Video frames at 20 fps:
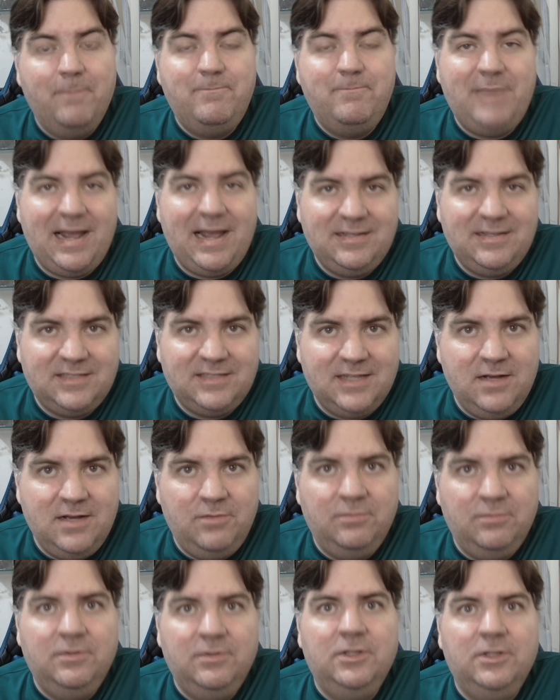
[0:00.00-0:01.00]

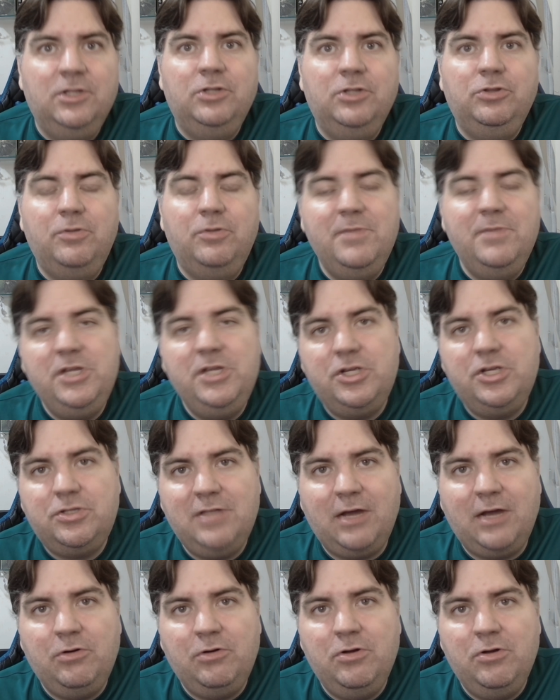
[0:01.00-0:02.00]
Pressão do ministro
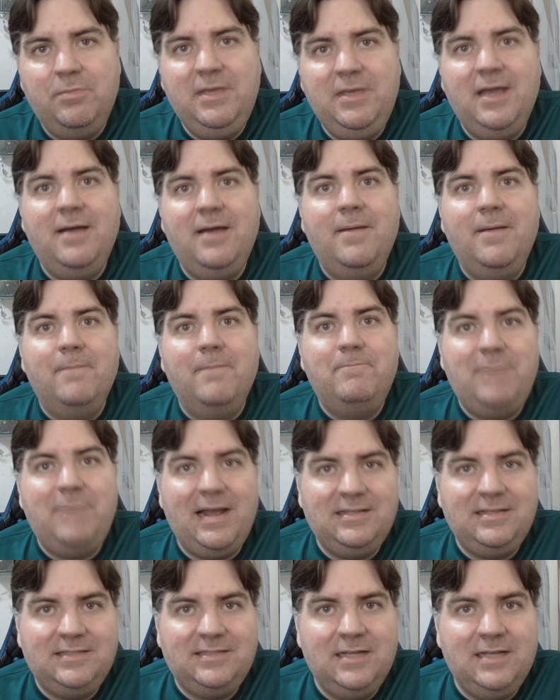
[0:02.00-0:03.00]
da Economia,
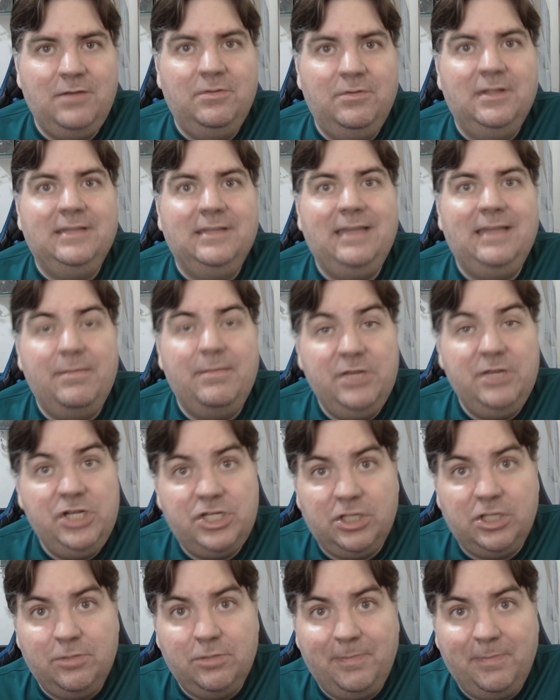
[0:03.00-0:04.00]
pressão da
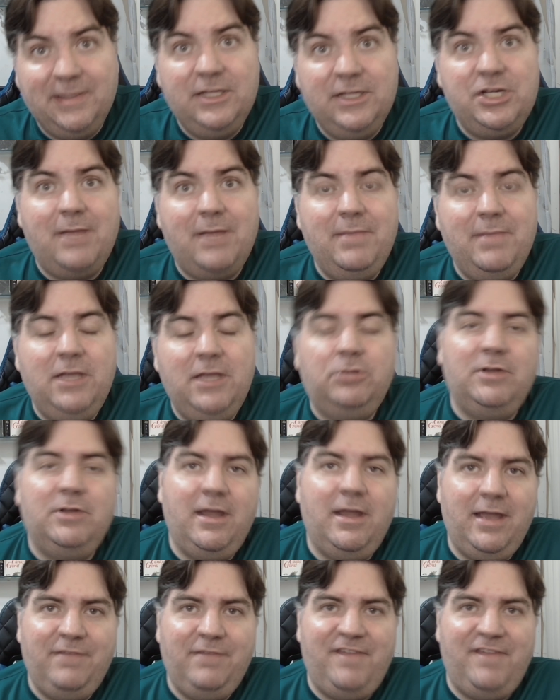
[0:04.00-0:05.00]
ministra do Planejamento,
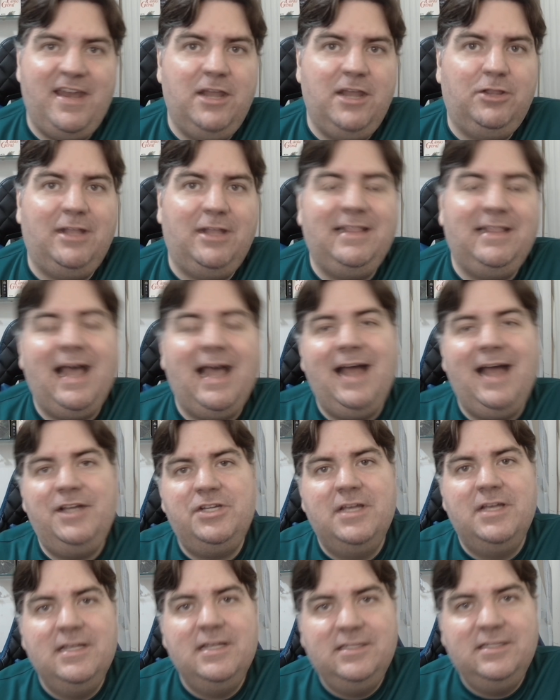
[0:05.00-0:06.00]
né, aí Fernanda
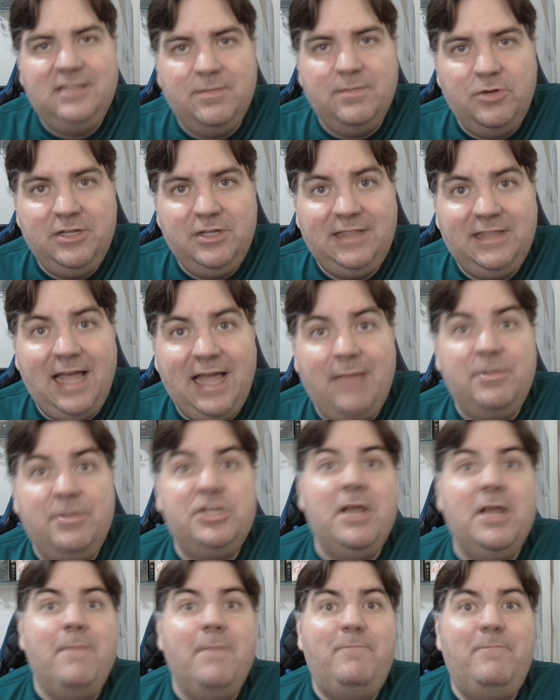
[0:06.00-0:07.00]
Haddad, Simone
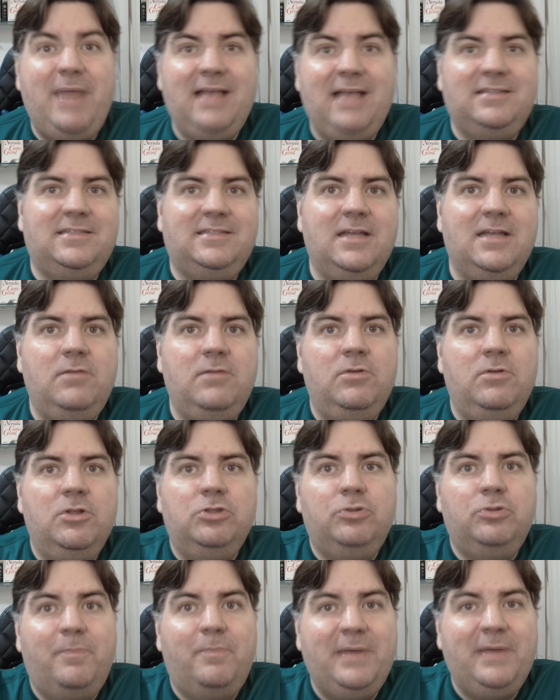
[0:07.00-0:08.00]
Tebet, pressão
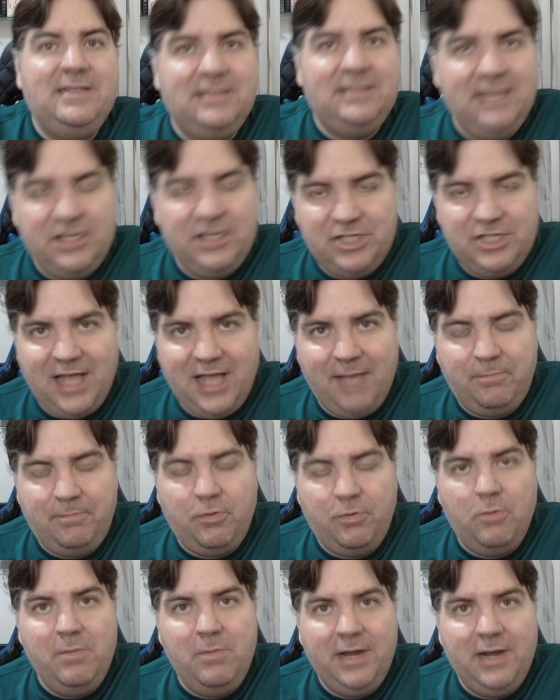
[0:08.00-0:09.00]
do presidente da
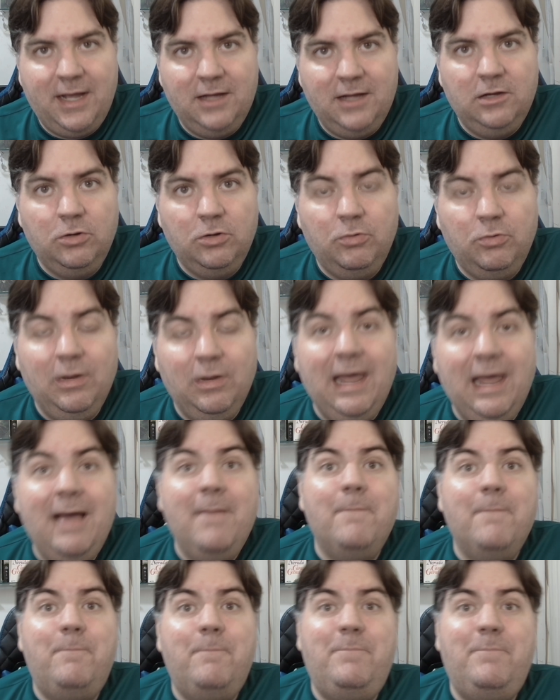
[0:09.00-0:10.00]
República, Lula,
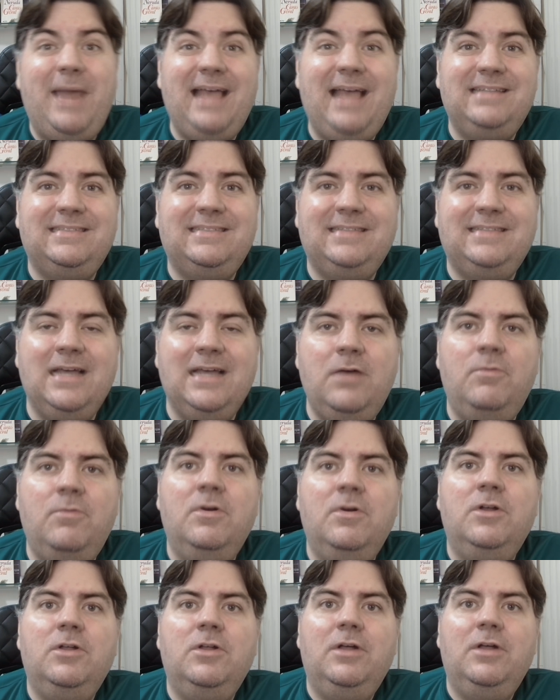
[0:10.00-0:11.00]
pressão
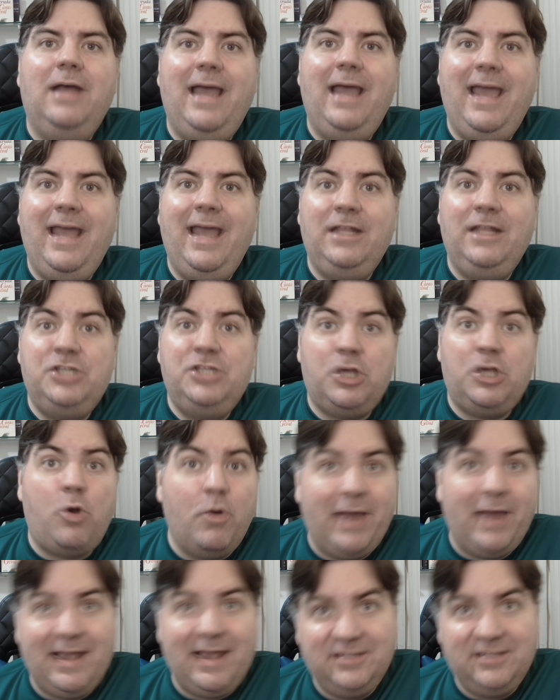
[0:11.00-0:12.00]
é, de
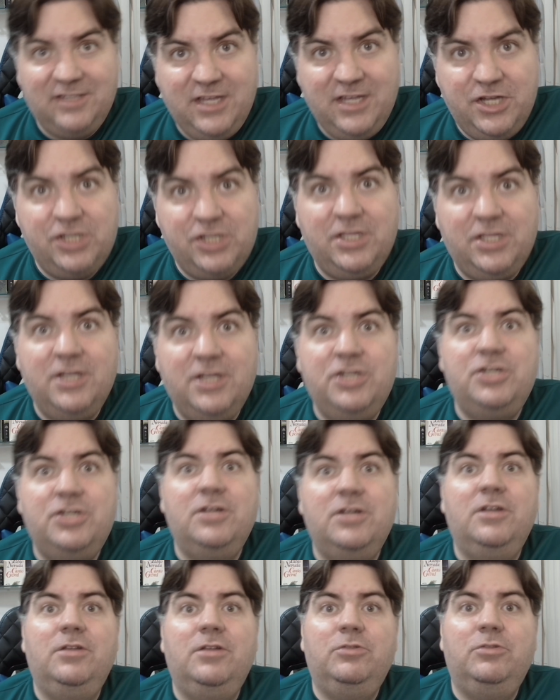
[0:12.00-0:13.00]

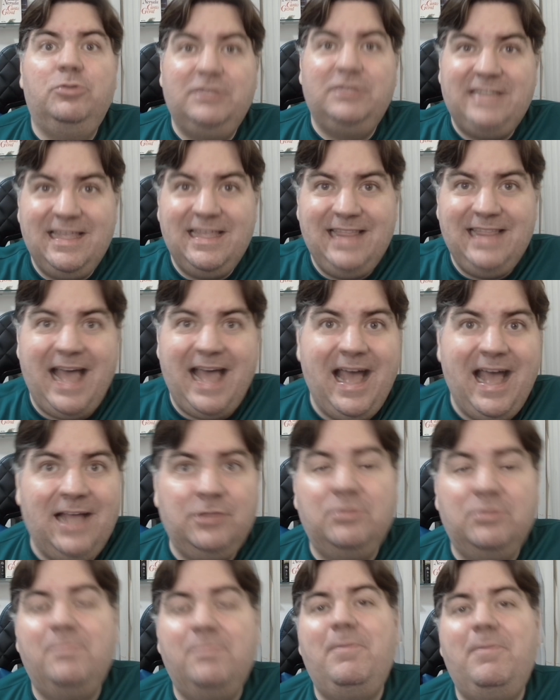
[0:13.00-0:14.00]
congressistas, do
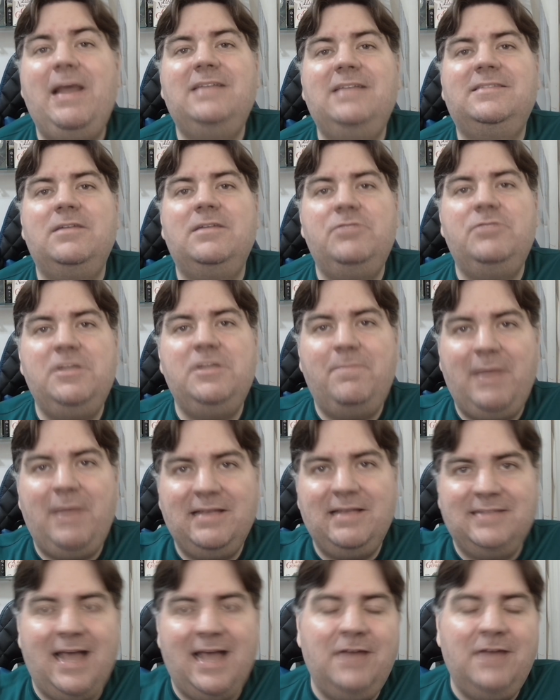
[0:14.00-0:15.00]
Senado, pressão de
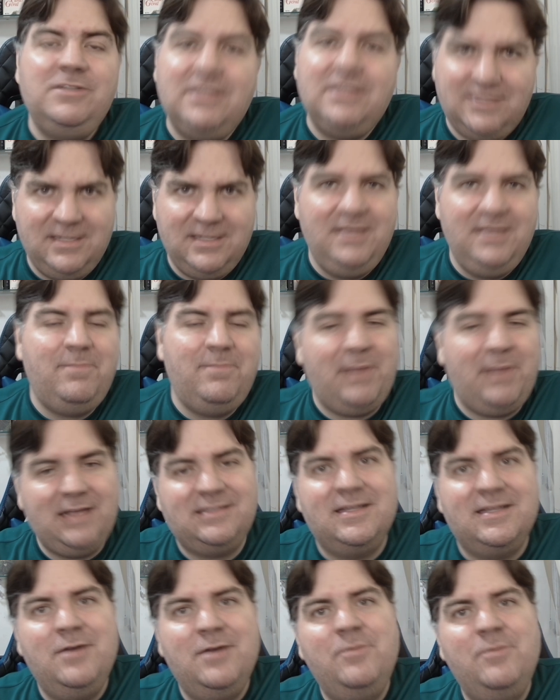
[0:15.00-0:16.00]
empresários e sim
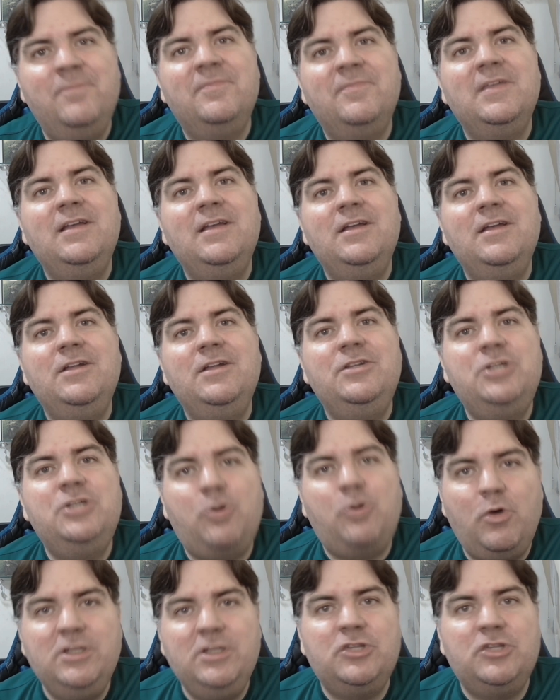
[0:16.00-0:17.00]
pressão de
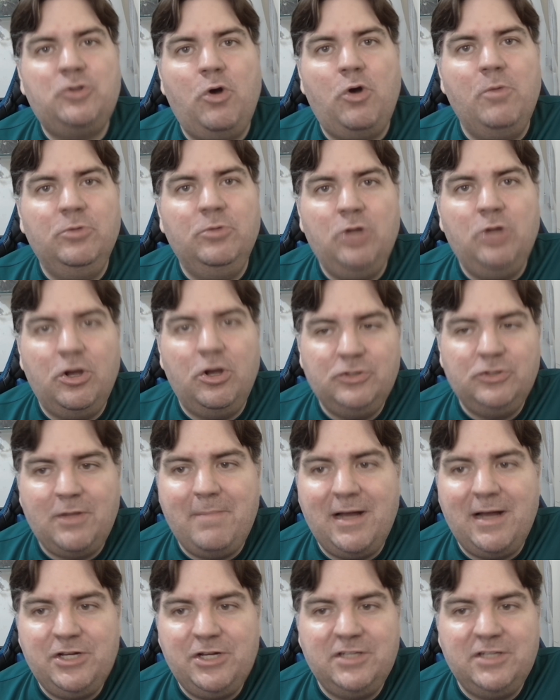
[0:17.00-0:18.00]
coisas como o nosso
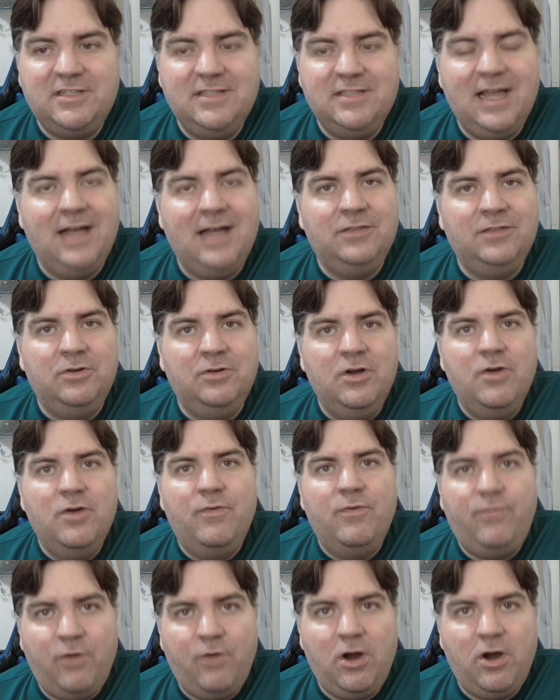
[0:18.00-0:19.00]
abaixo-assinado
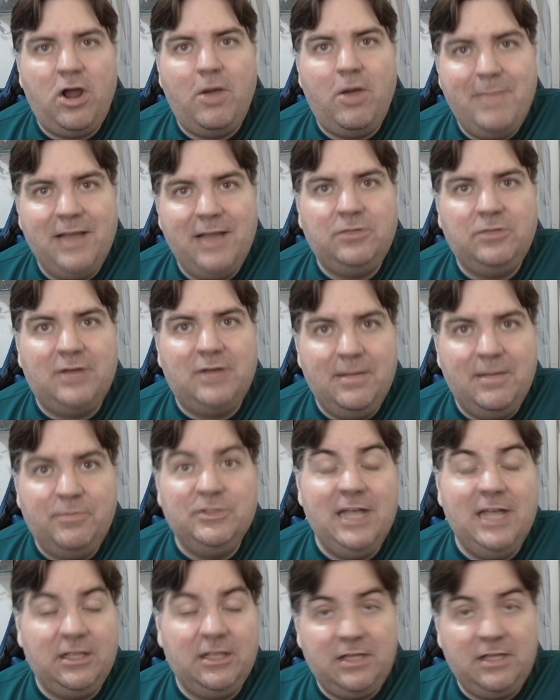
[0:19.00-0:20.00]
Fora Roberto Campos
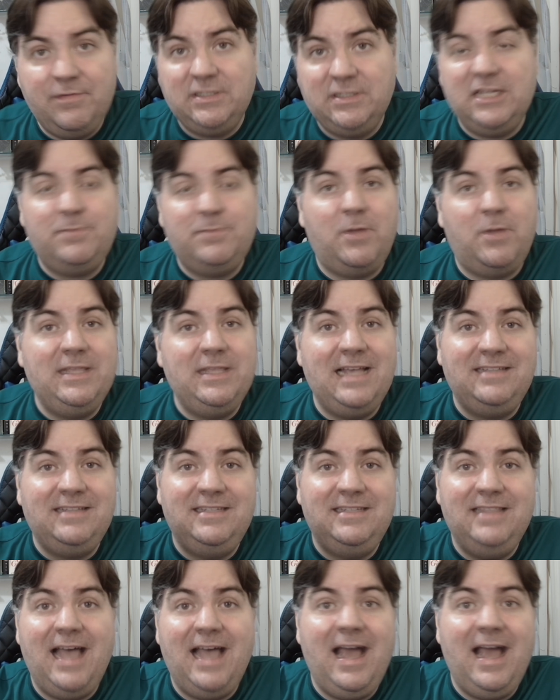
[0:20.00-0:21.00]
Neto, que vocês podem
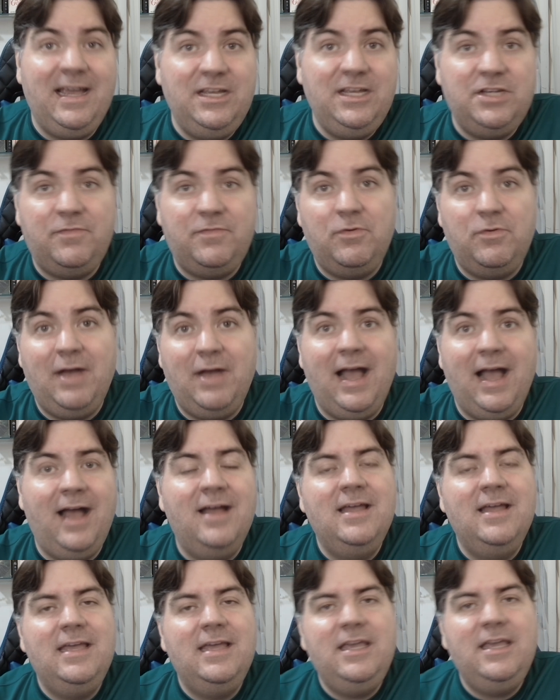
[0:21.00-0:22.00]
assinar e
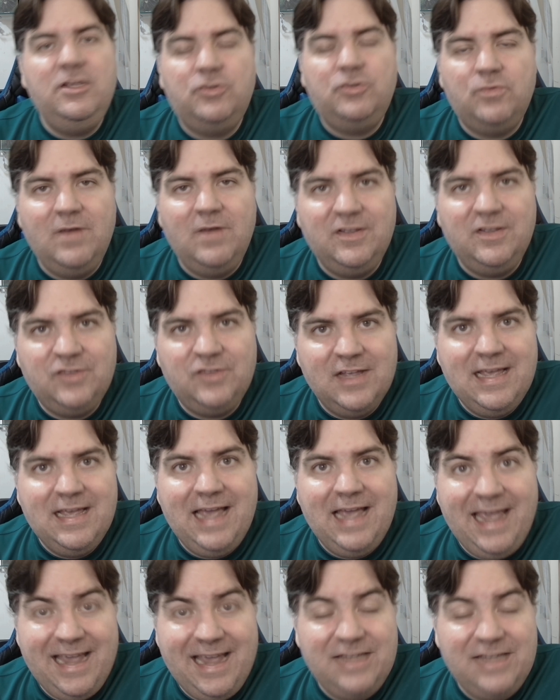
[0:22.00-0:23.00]
divulgar em suas
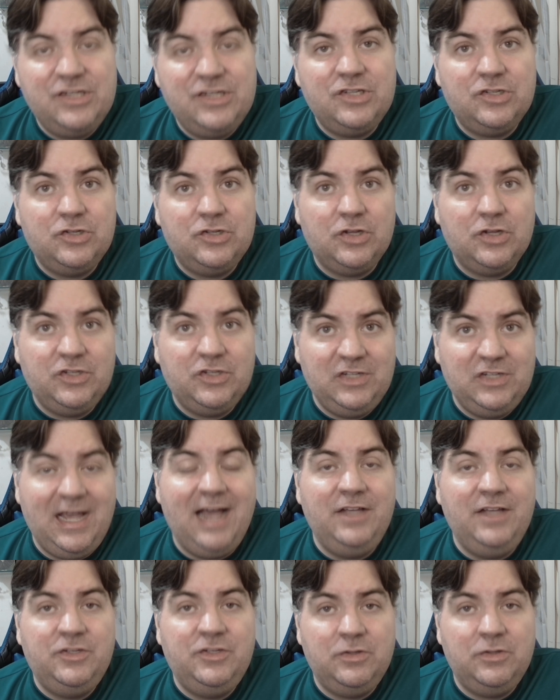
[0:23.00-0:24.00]
redes
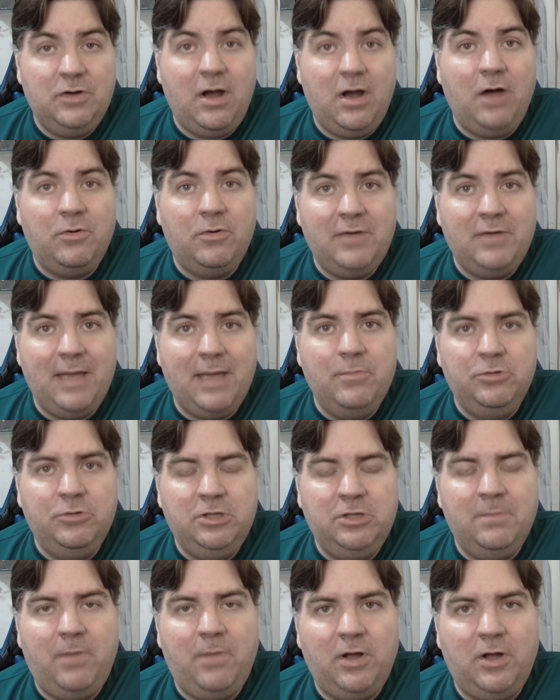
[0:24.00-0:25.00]
sociais, algo que é
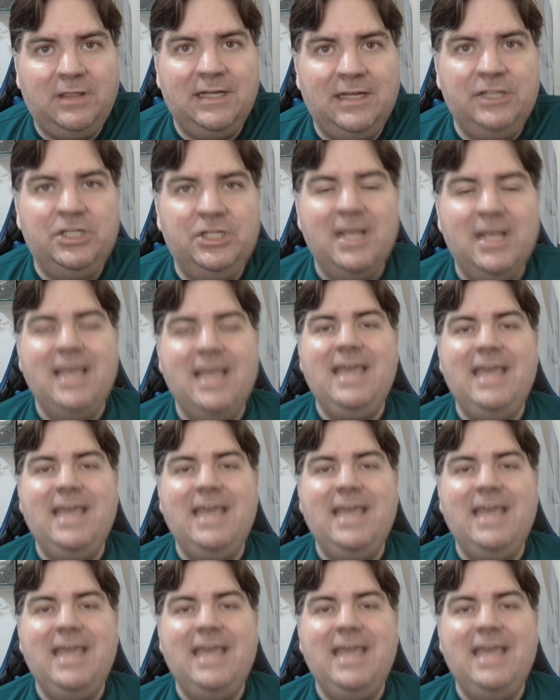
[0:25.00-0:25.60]
muito importante.